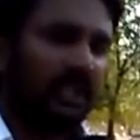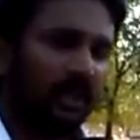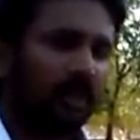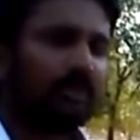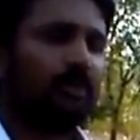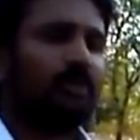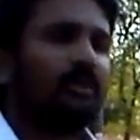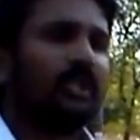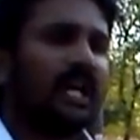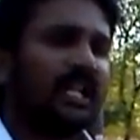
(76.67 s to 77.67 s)
ఈరోజు
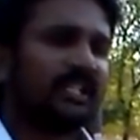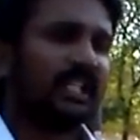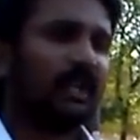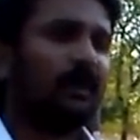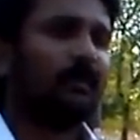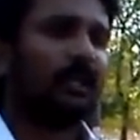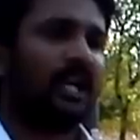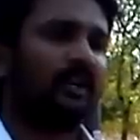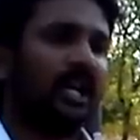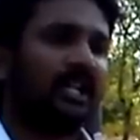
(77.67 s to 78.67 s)
నారా చంద్రబాబు
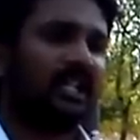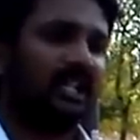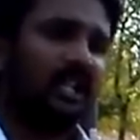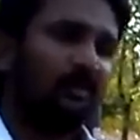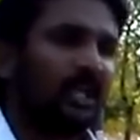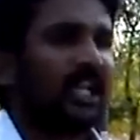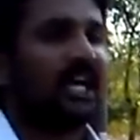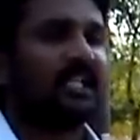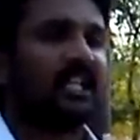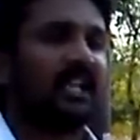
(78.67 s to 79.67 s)
నాయుడు గారికి మరి
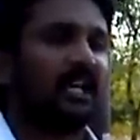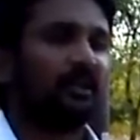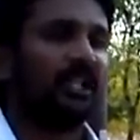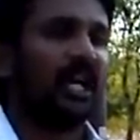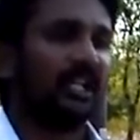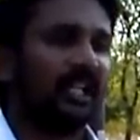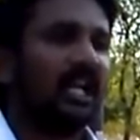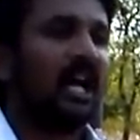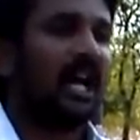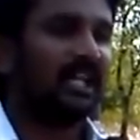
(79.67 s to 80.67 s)
ఆధార్ కార్డు ఉందా అని
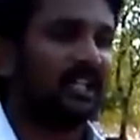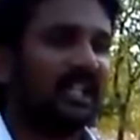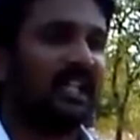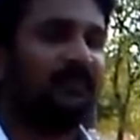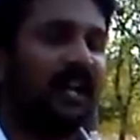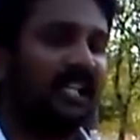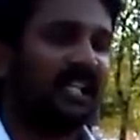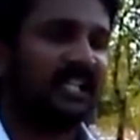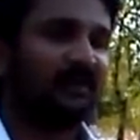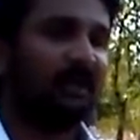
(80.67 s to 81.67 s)
ఆర్టీఐ ఫైల్
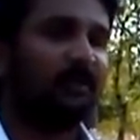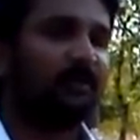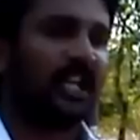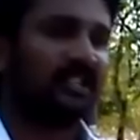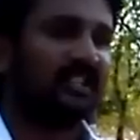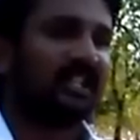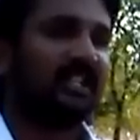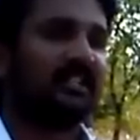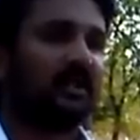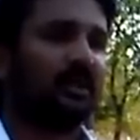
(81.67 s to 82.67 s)
చేసి మేము
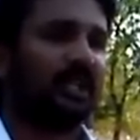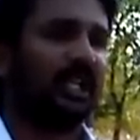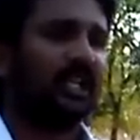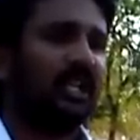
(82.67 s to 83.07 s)
ప్రశ్నించడం జరిగితే